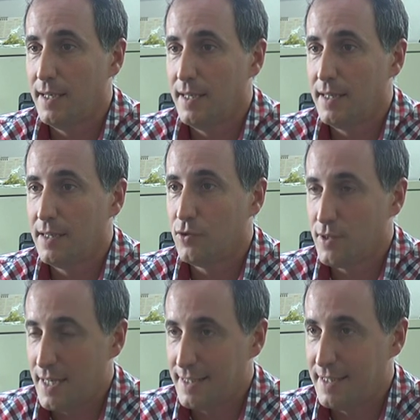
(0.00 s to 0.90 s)
El
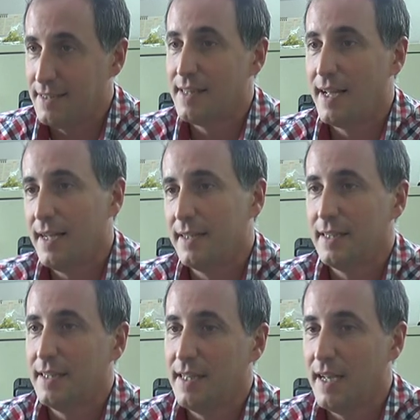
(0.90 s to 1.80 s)
pasado lunes
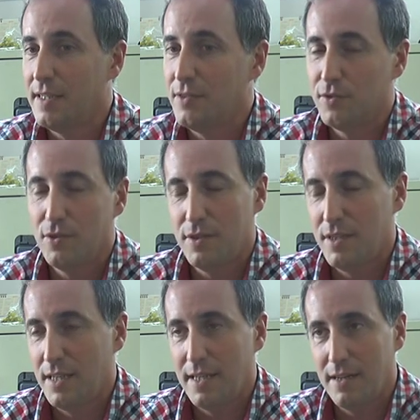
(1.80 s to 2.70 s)
se inició el
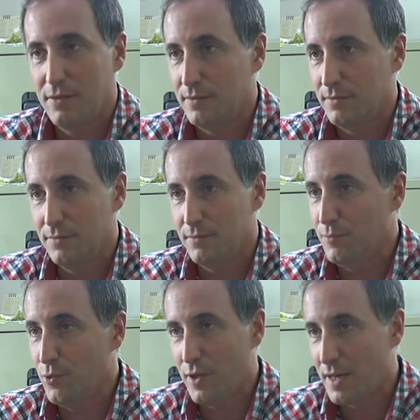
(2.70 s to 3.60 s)
periodo de inscripción